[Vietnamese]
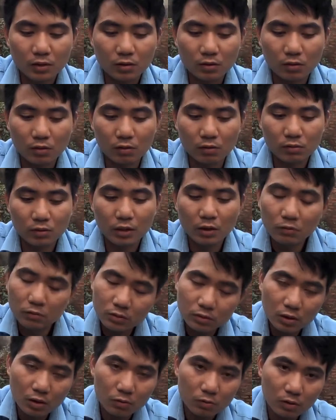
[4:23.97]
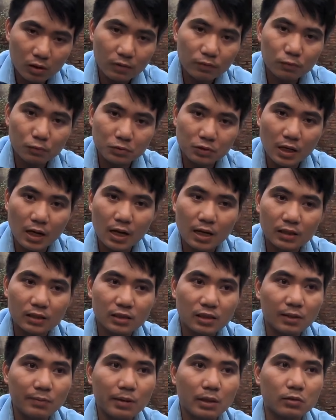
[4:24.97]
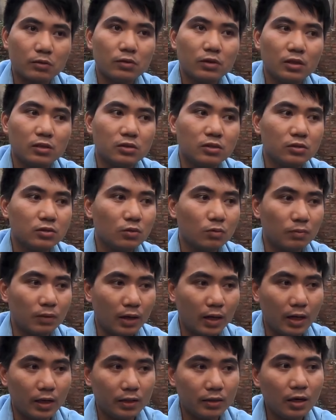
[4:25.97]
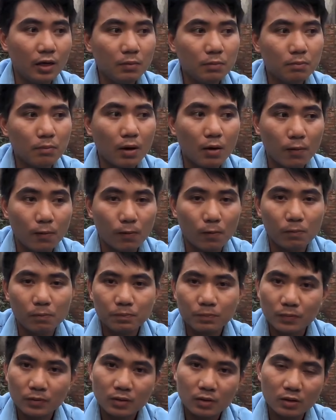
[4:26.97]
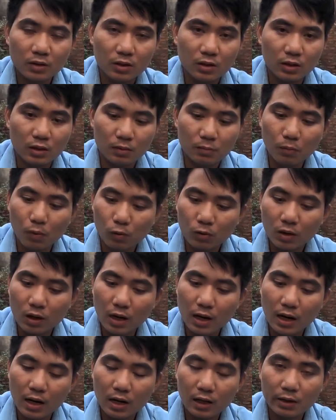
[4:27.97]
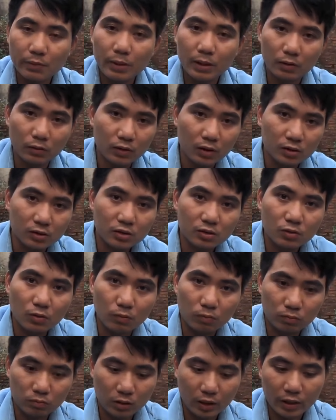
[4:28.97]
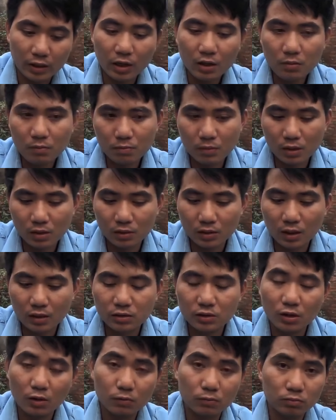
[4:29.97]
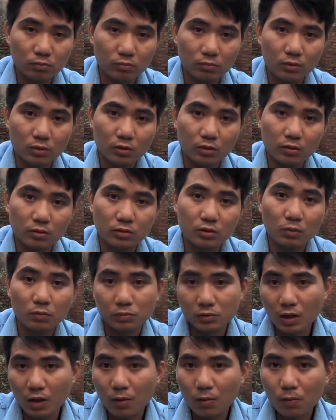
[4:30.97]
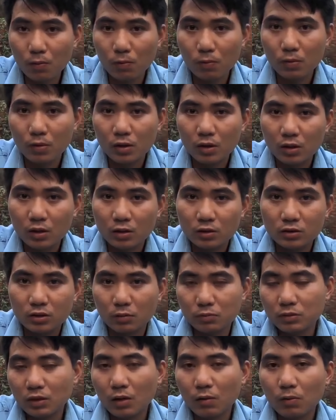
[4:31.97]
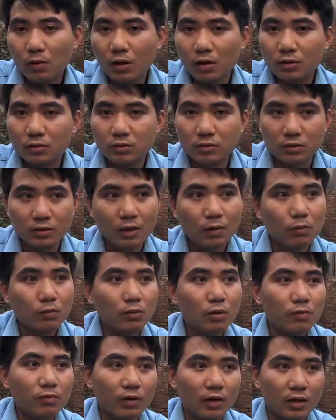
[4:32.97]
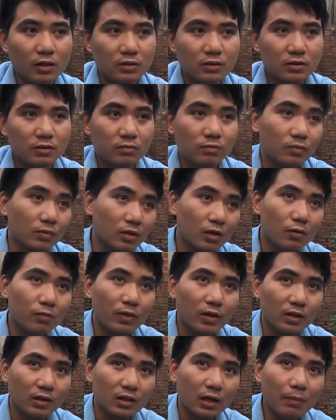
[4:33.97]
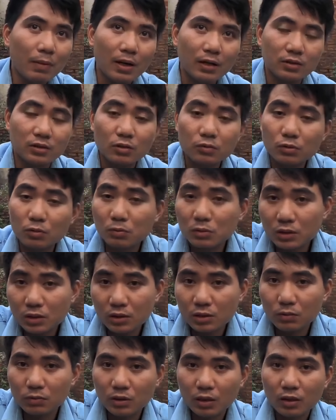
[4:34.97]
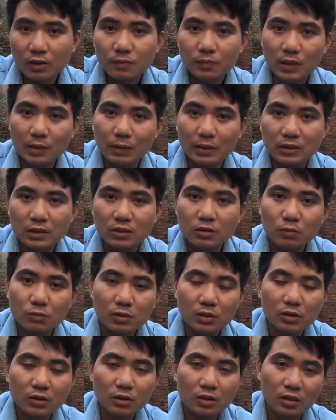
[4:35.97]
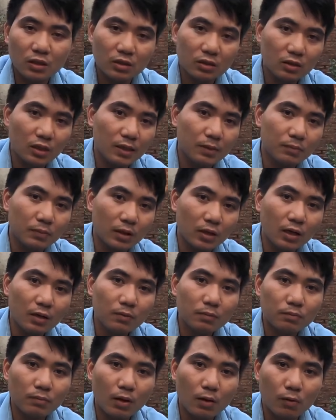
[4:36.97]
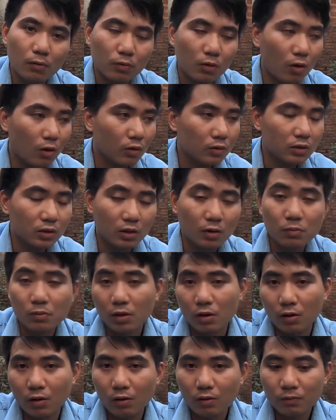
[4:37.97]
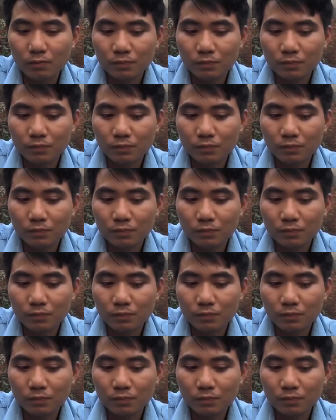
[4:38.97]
còn nếu như không có đất phù sa thì các bạn có thể sử dụng cái đất màu à, một là các bạn có thể sử dụng cái đất mà người ta trồng à, trồng rau trồng rau là rau không phải là không phải các bạn trên chung cư đâu nhé các bạn trên chung cư thì tìm cái đất màu đó thì không có